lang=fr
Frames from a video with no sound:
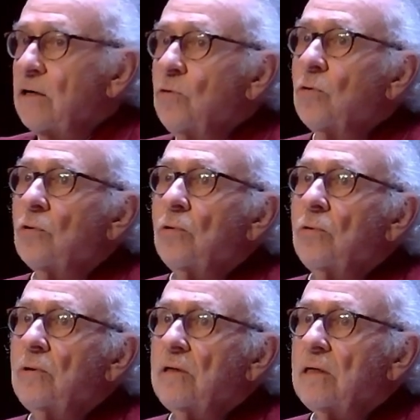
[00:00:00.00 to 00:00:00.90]
un gourou.
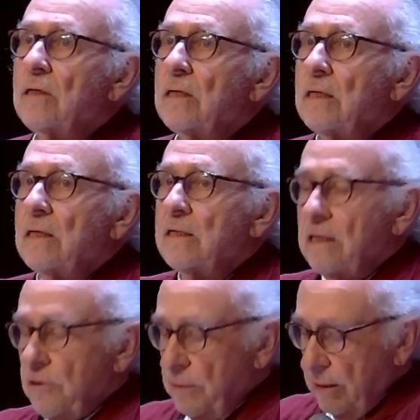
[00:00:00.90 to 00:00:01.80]

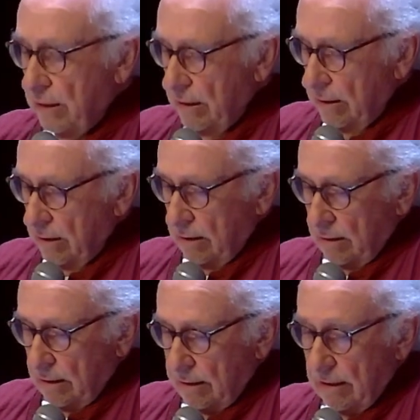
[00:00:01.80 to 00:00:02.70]
C'est lui qui
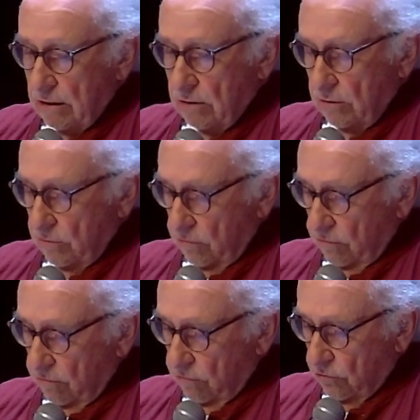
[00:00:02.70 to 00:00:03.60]
dicte
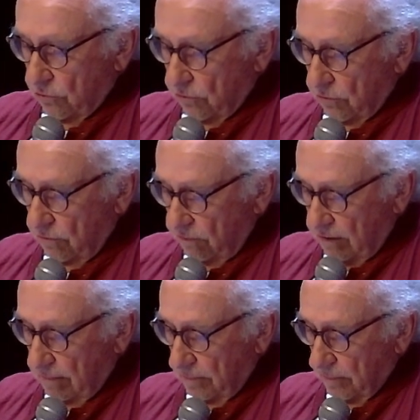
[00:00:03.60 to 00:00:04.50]
votre vie.